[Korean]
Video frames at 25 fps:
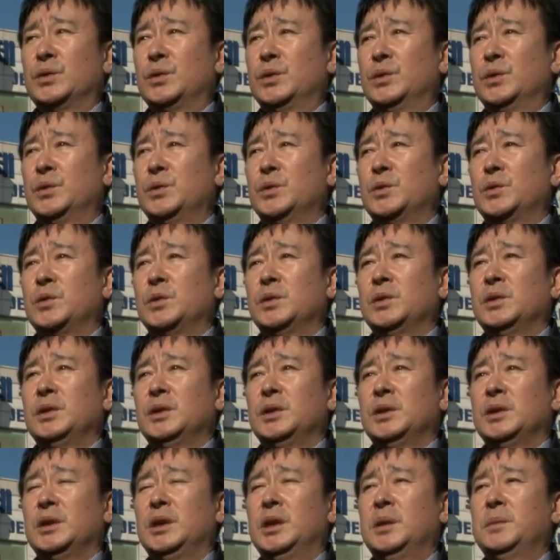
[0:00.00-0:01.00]
또
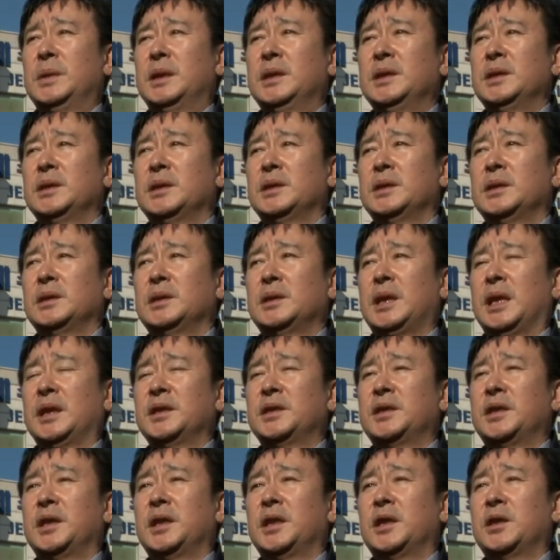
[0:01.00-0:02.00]
일반
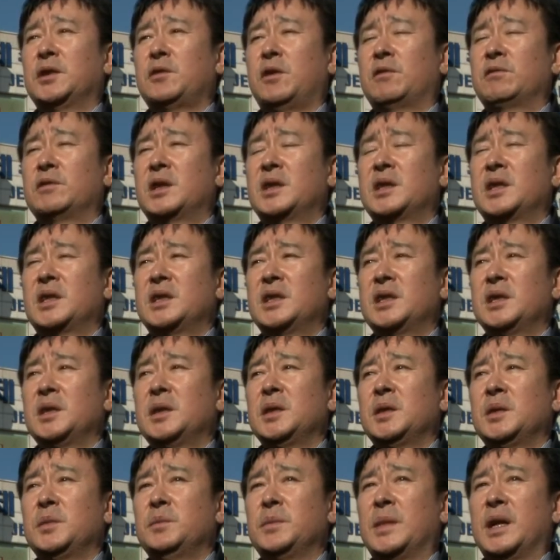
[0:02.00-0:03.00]
단체
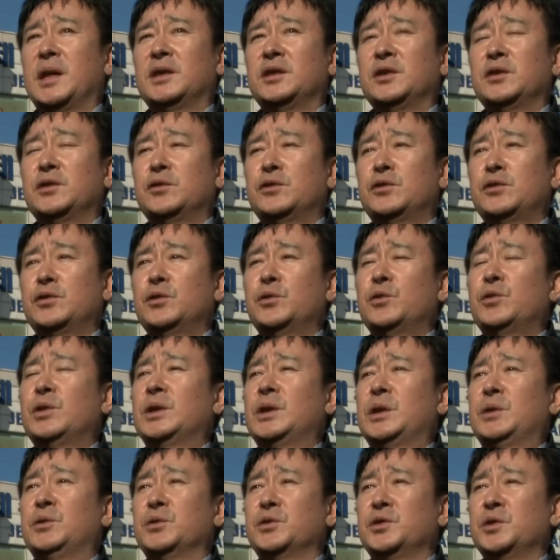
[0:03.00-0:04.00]
관광객이 많이
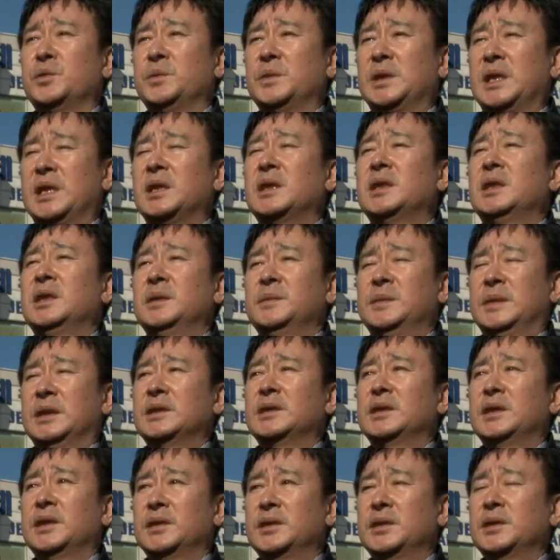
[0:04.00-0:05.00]
취소가 되고 있습니다.
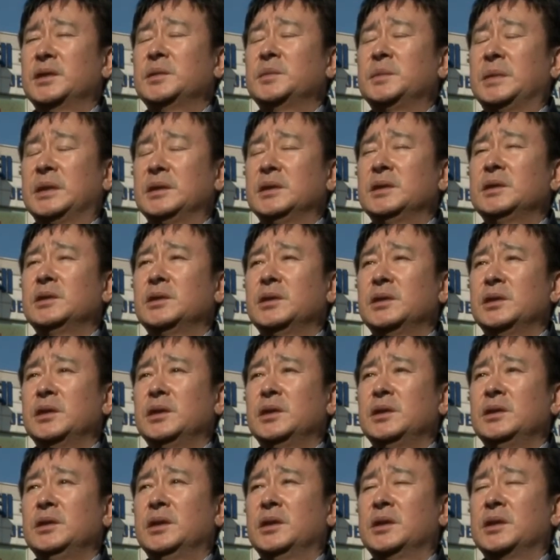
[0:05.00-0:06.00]
그래서 많이
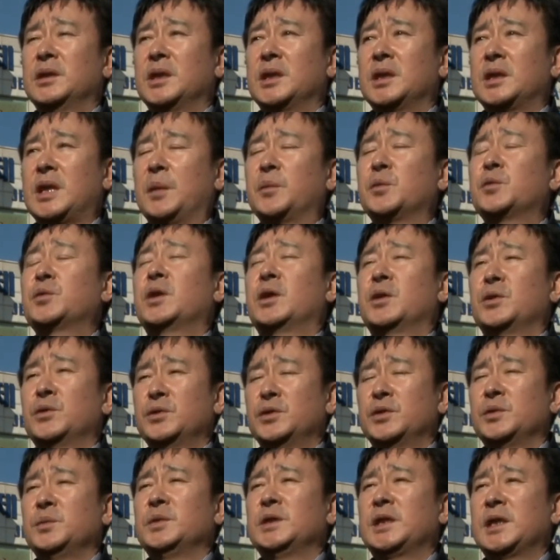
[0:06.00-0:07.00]
여행객이
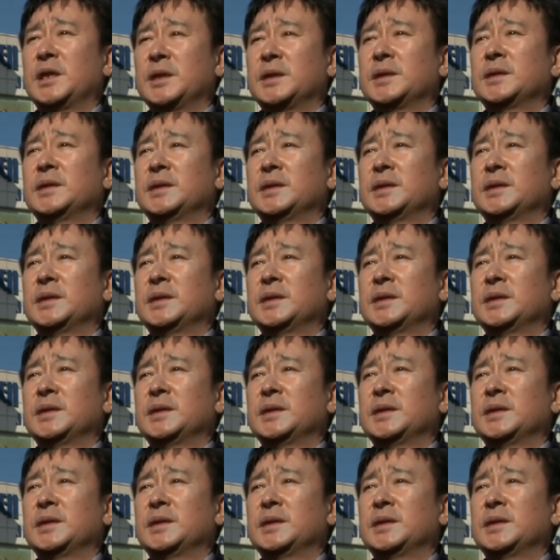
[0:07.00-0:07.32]
감소하고 있습니다.